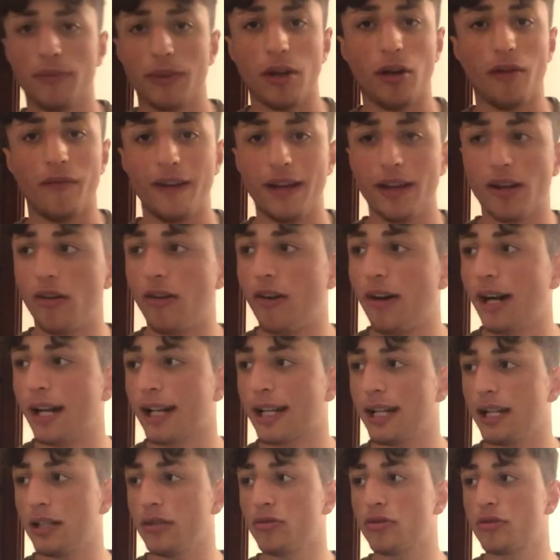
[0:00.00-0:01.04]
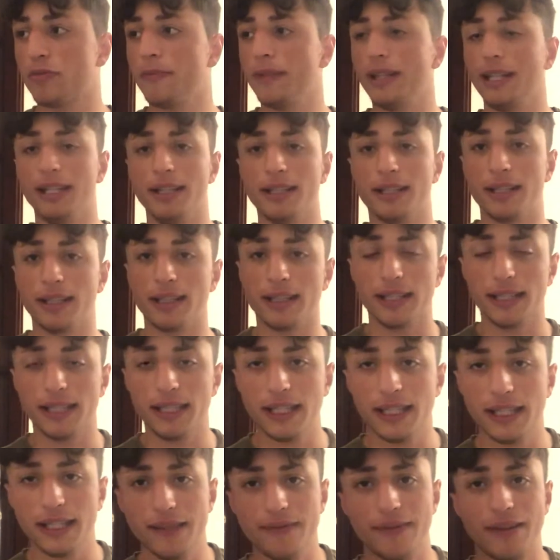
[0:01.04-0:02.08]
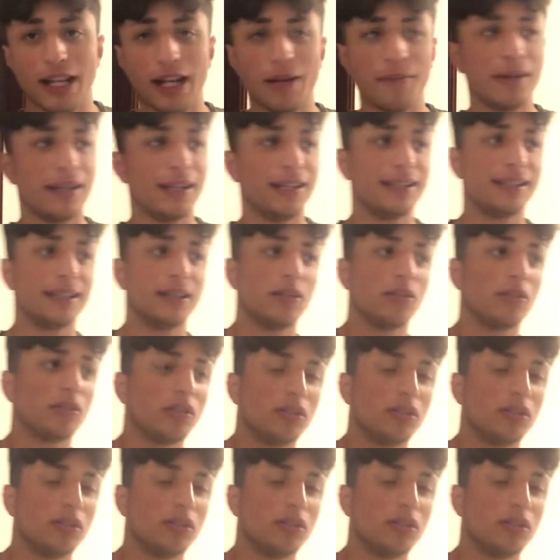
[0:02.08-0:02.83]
ovvero Arkadiusz Milik che veramente non,